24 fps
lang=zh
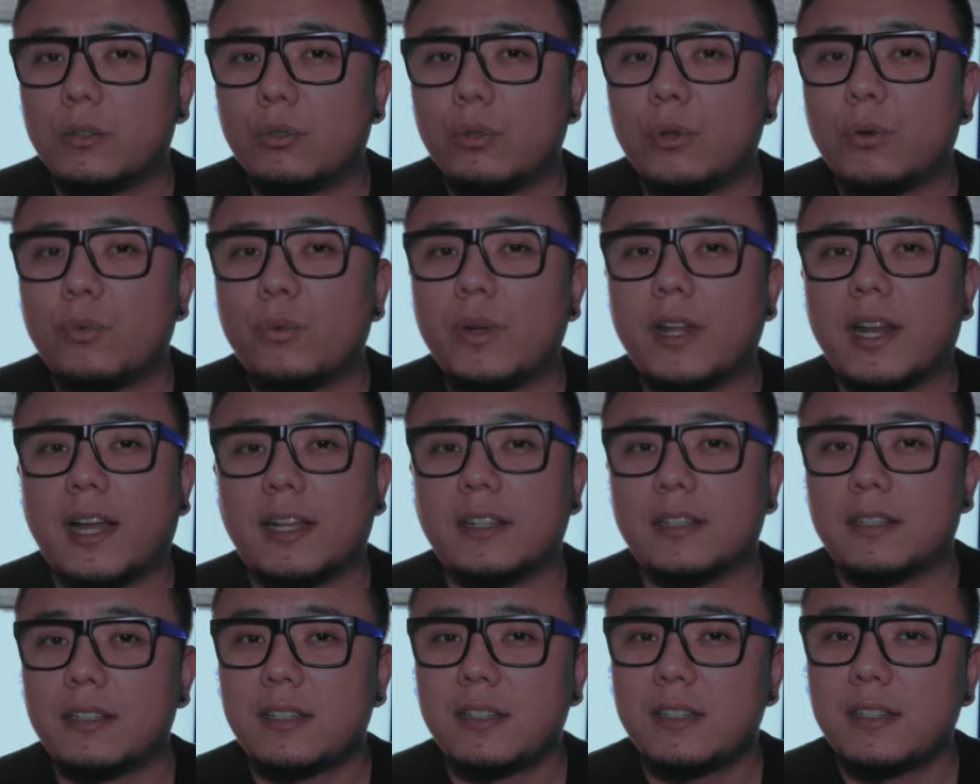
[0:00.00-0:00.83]
对未
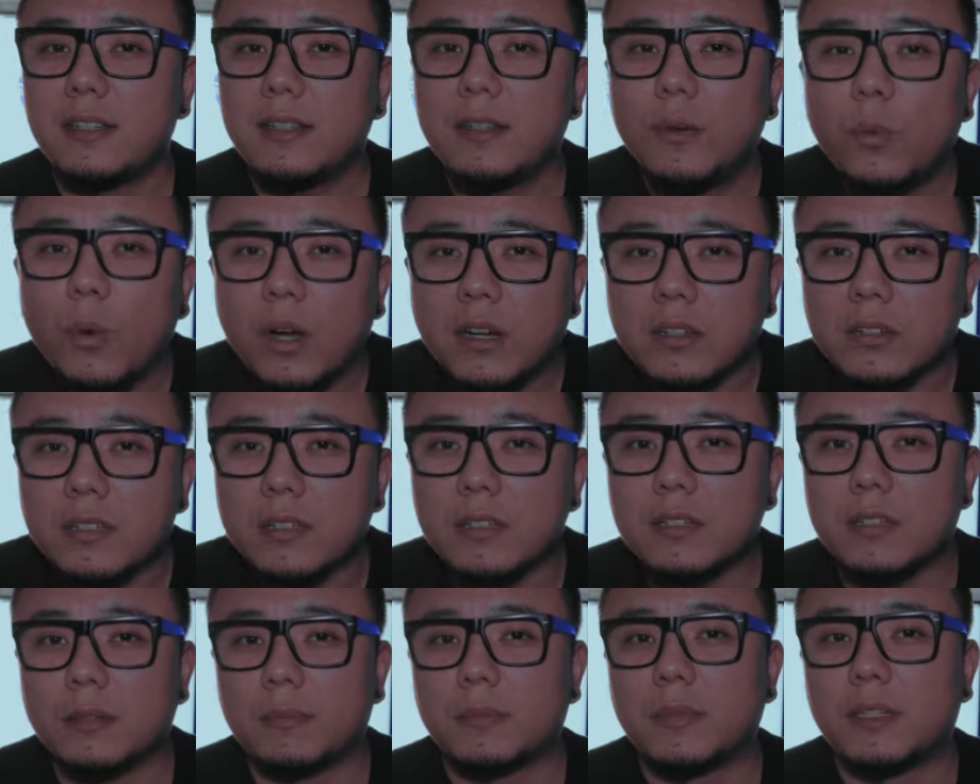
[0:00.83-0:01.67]
来的期望
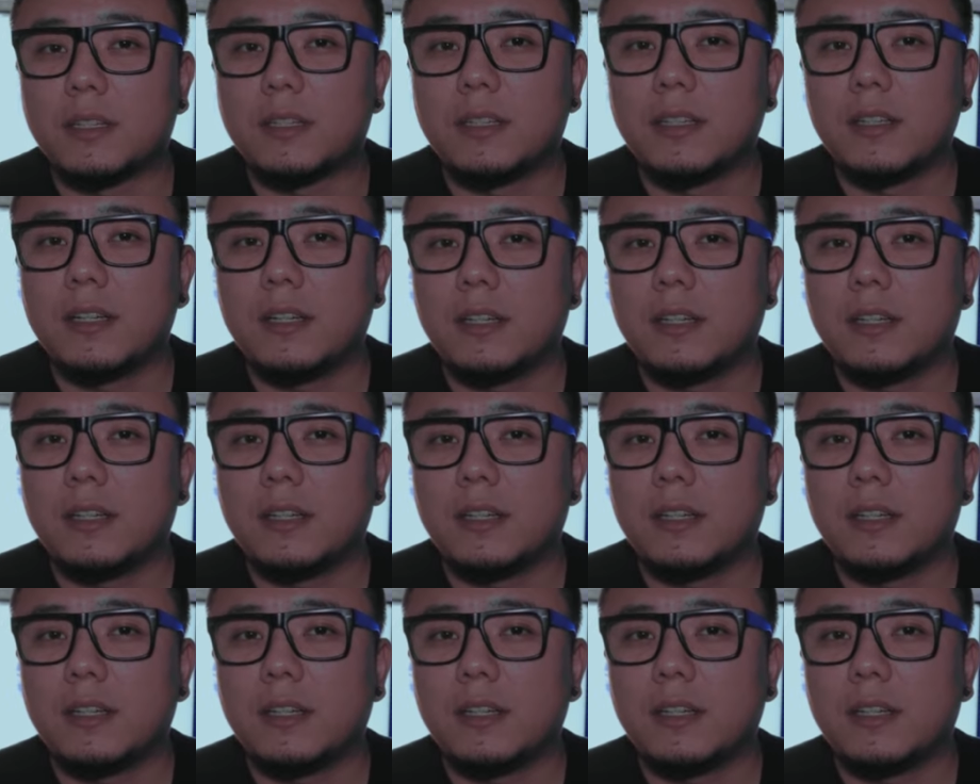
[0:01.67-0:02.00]
是什么？